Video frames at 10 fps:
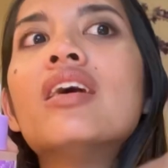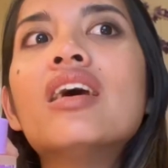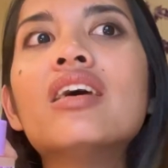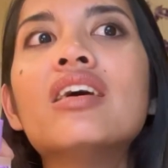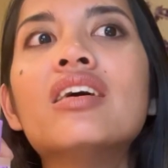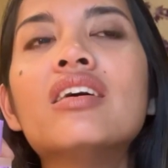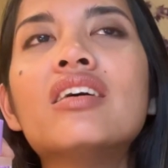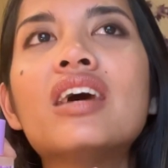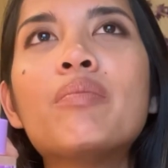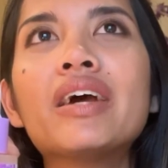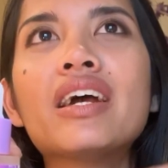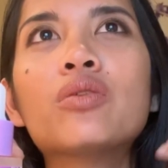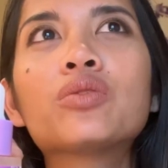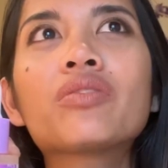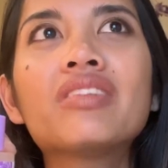uh, apa ya
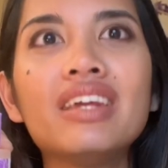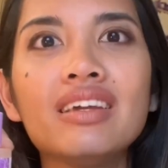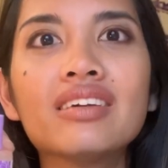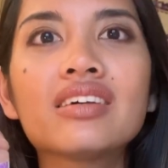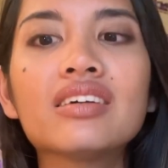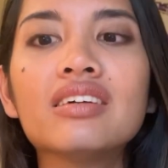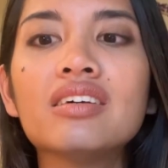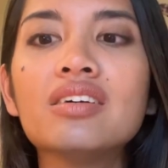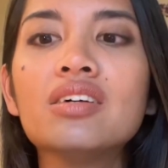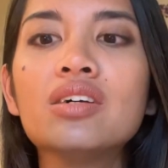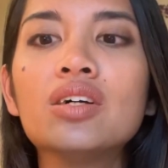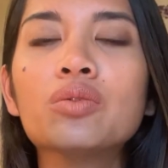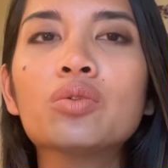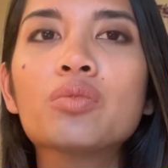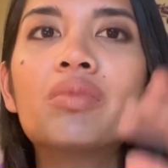untuk think uh,
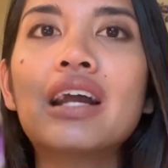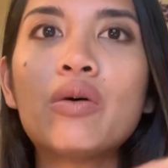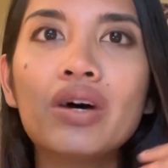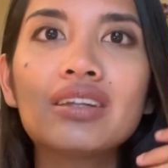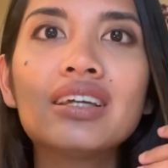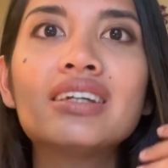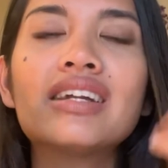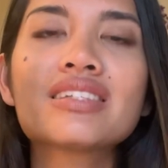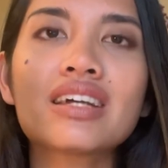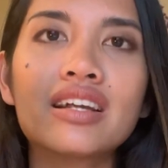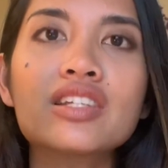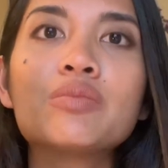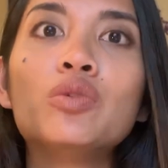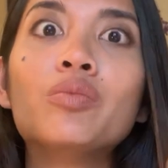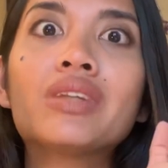untuk merawatnya dari sekarang
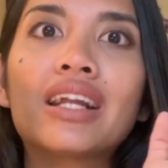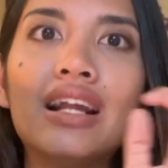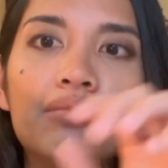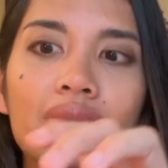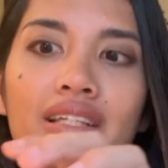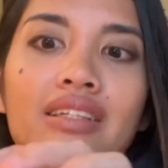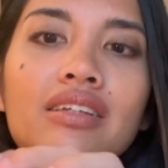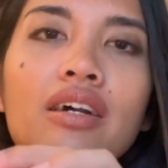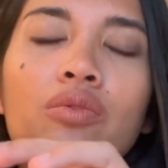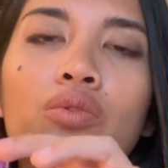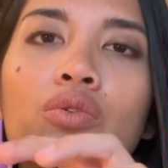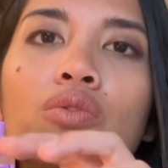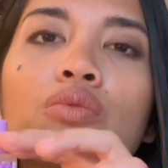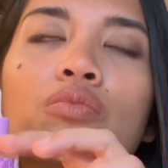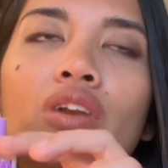sebelum terlambat jadi
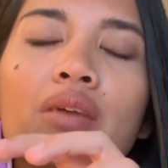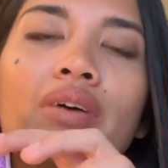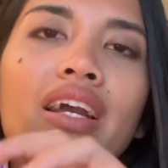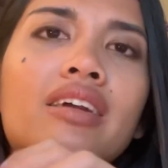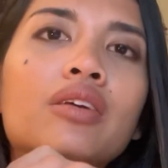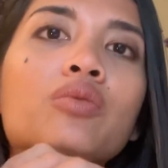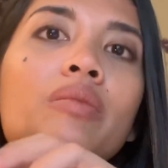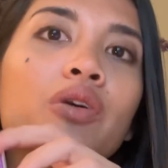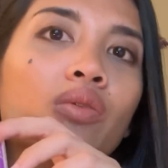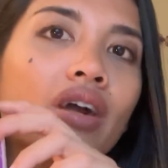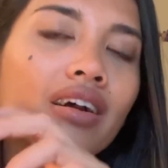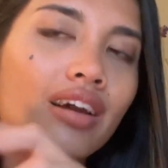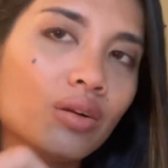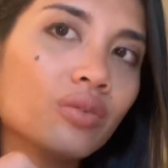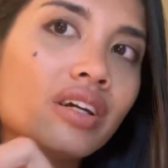aku mulai pakai ini dua minggu yang
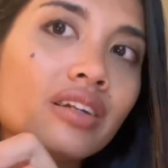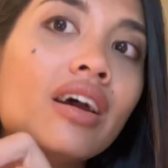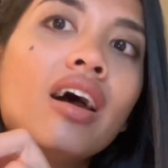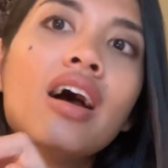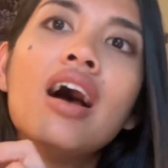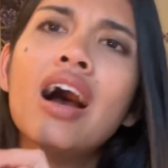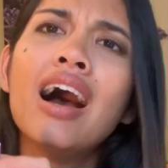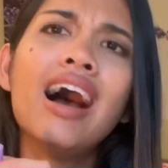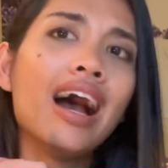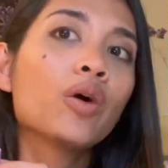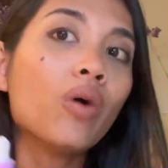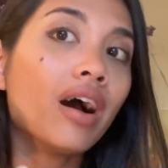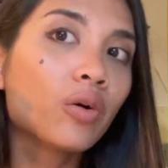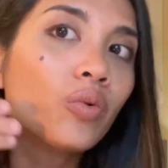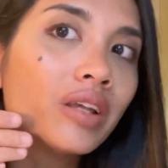lalu dan aku
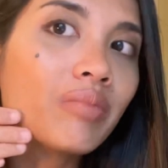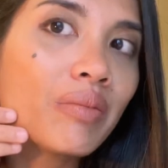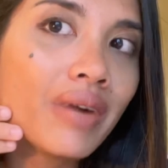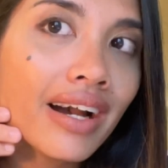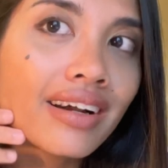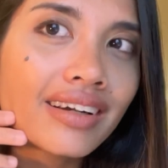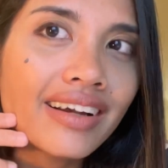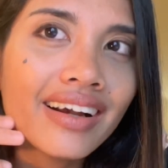akuin memang